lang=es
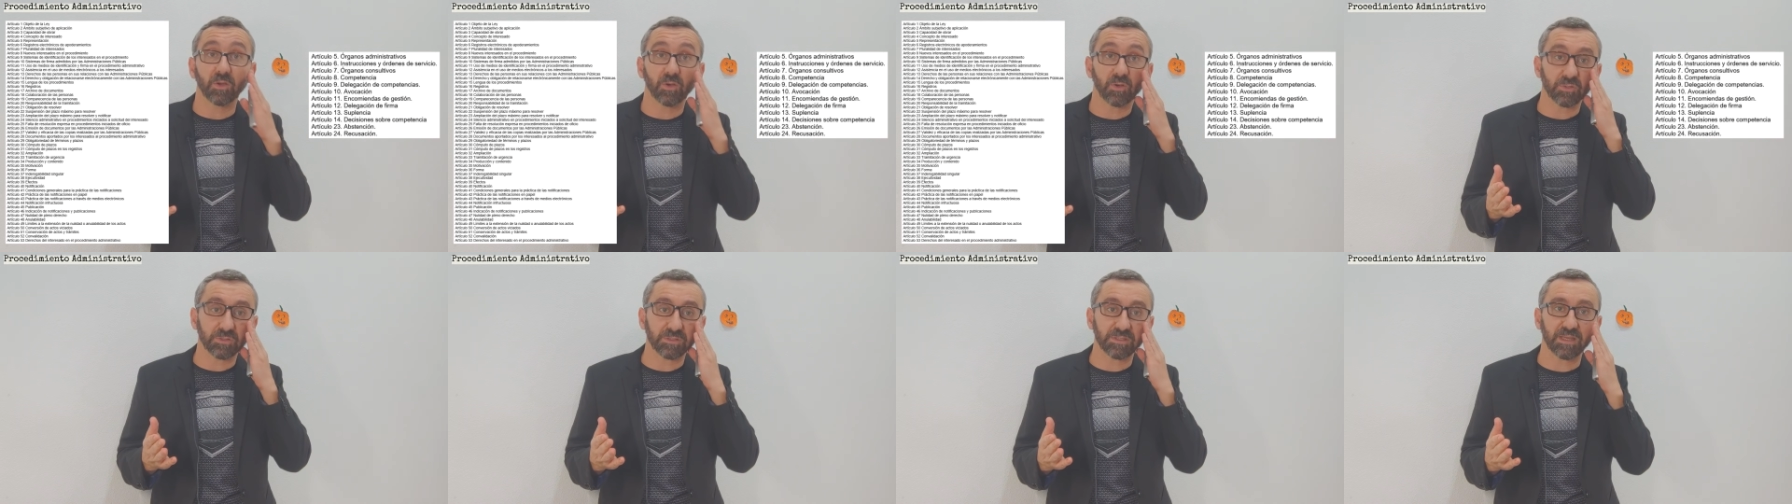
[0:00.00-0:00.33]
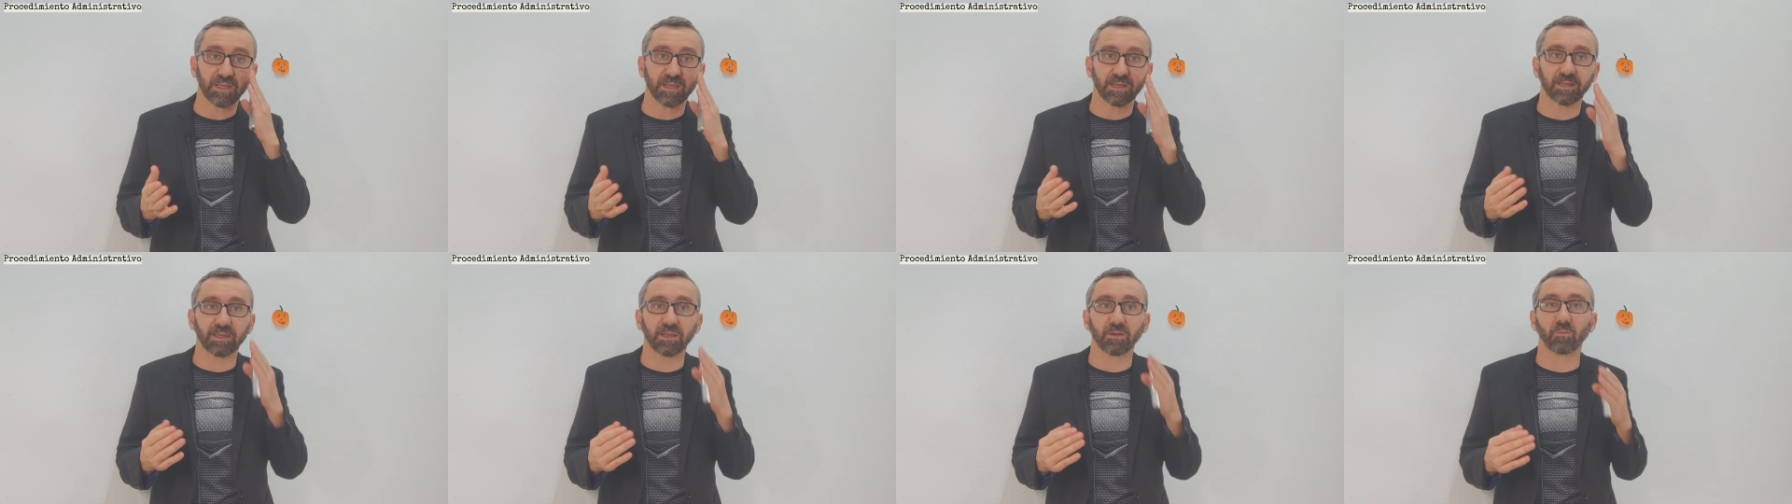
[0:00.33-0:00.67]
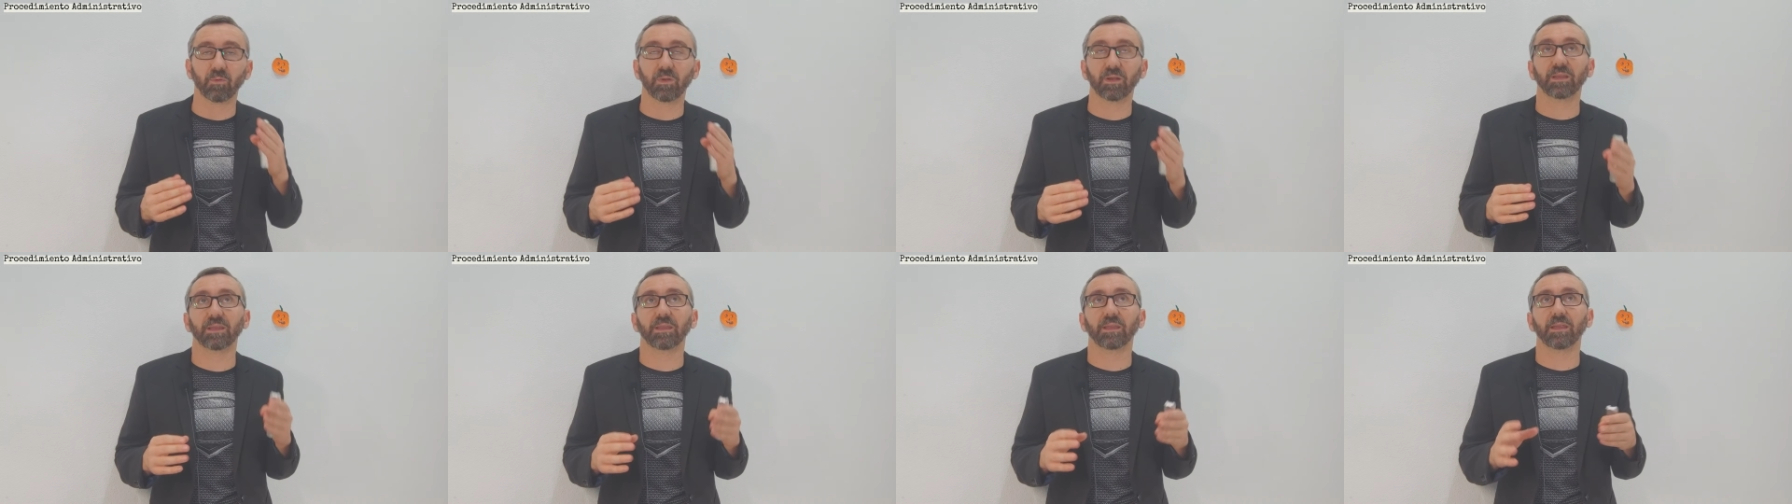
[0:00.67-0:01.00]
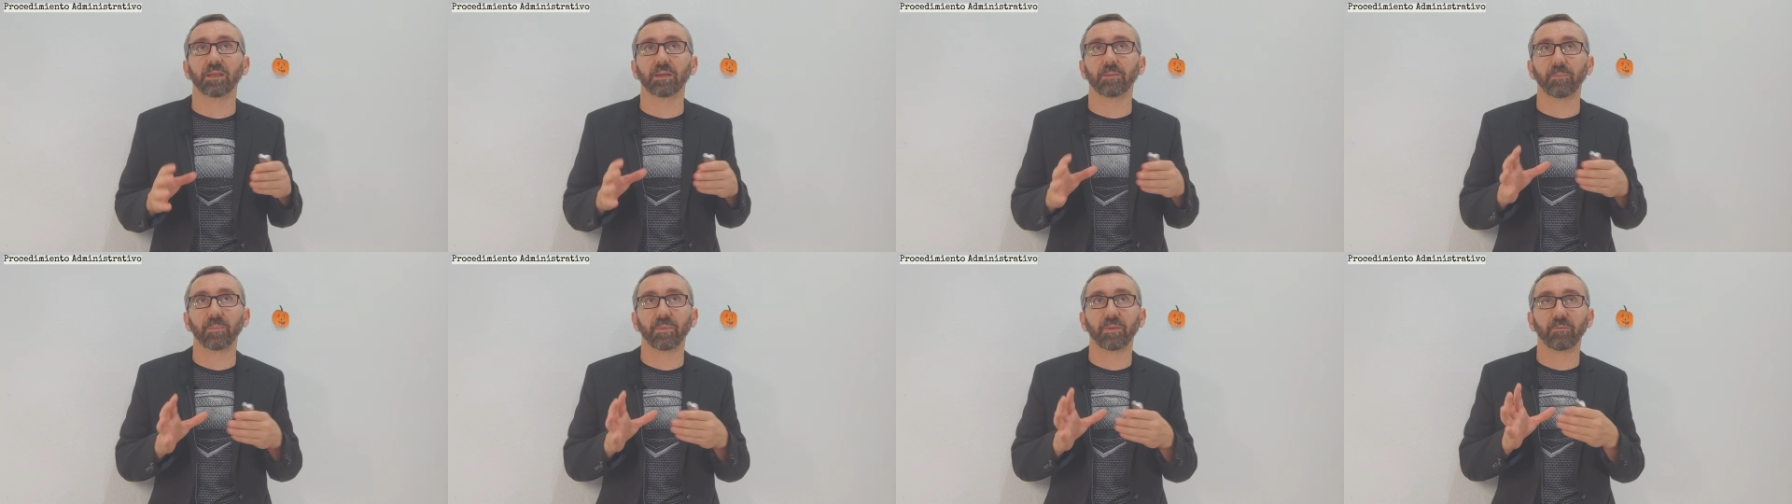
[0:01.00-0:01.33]
O sea, que
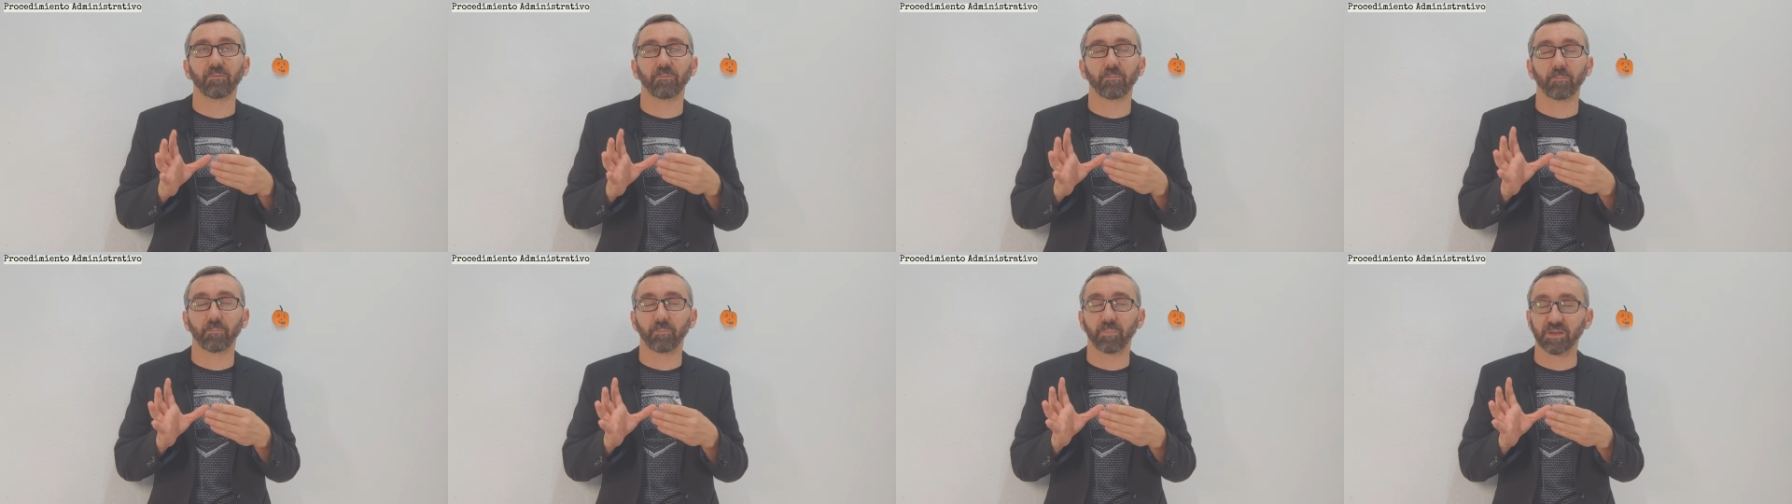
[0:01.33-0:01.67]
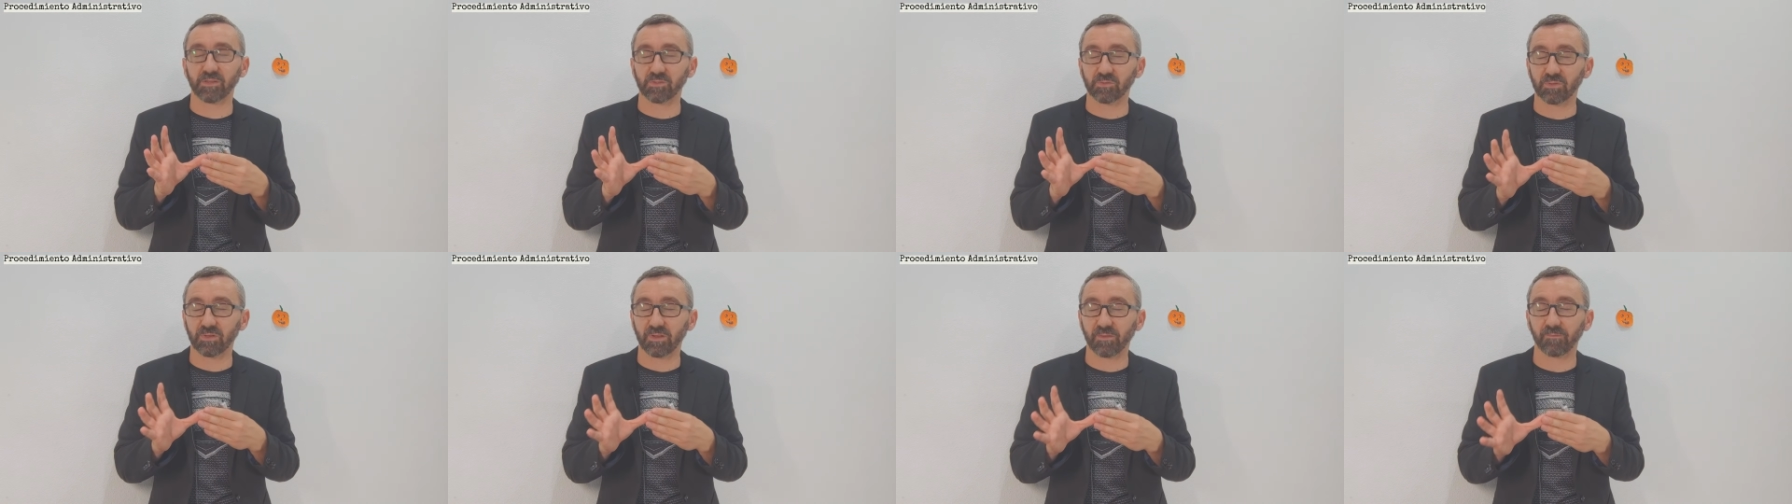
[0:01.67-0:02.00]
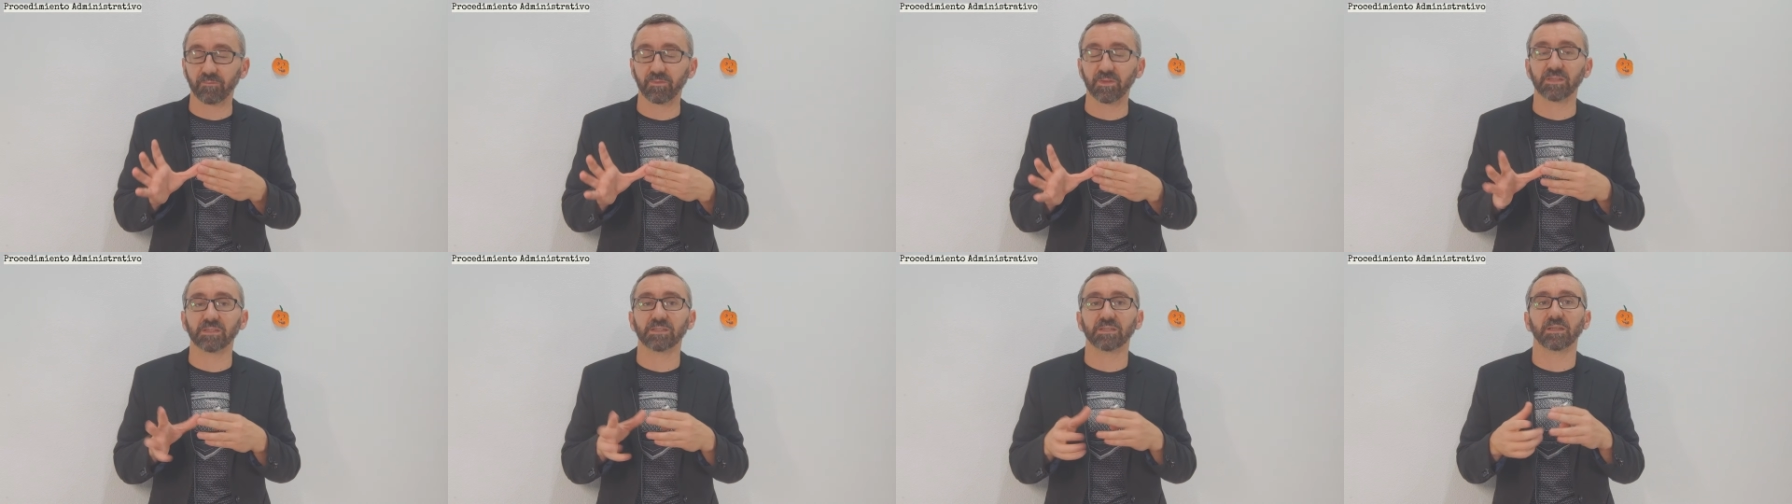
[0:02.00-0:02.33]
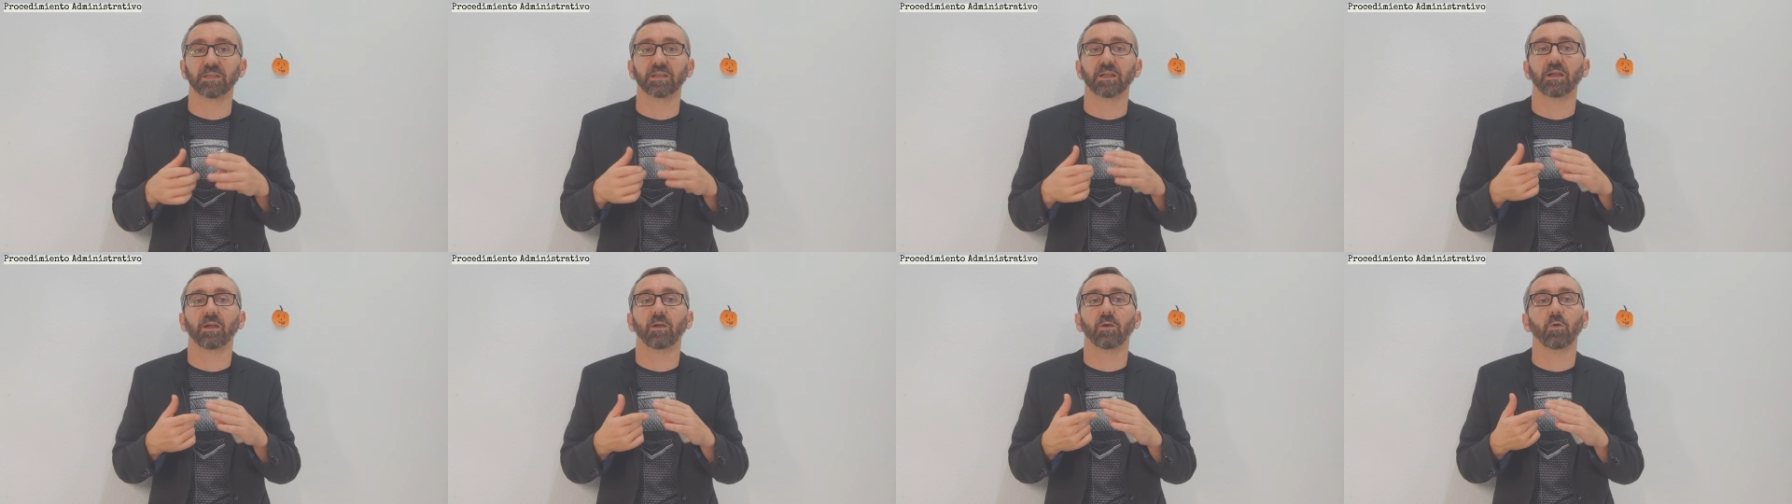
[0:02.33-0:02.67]
cualquier persona
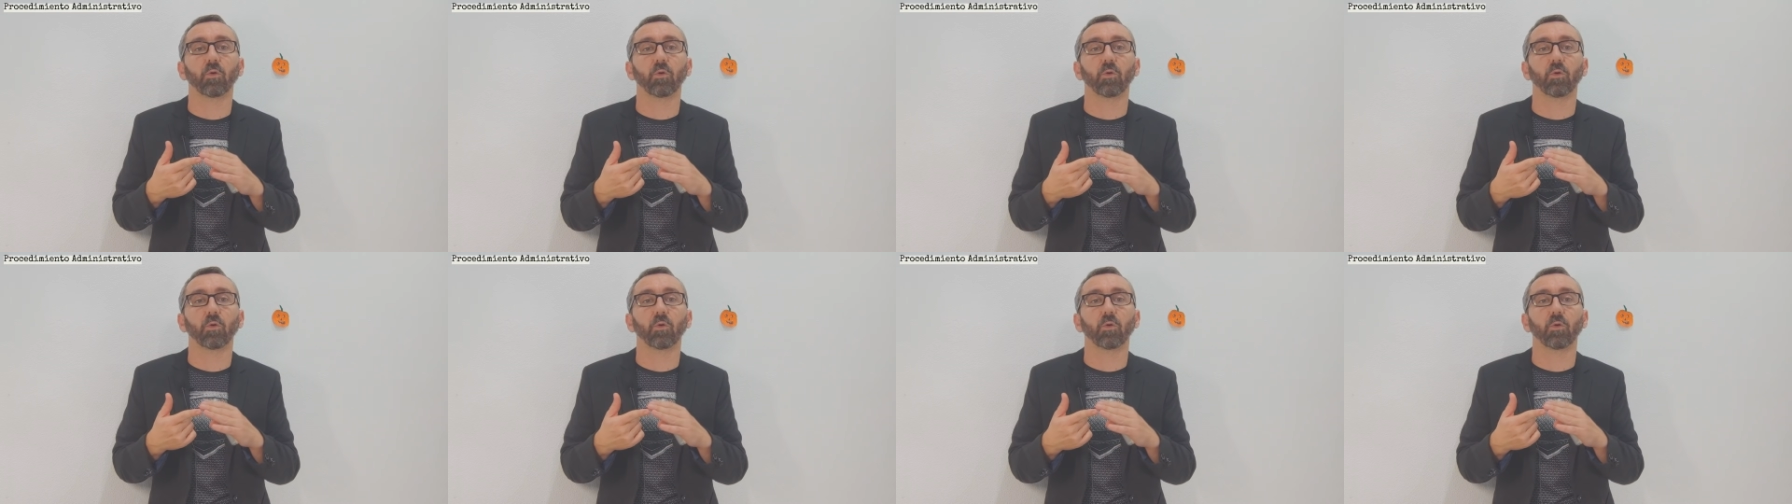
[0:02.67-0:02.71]
física,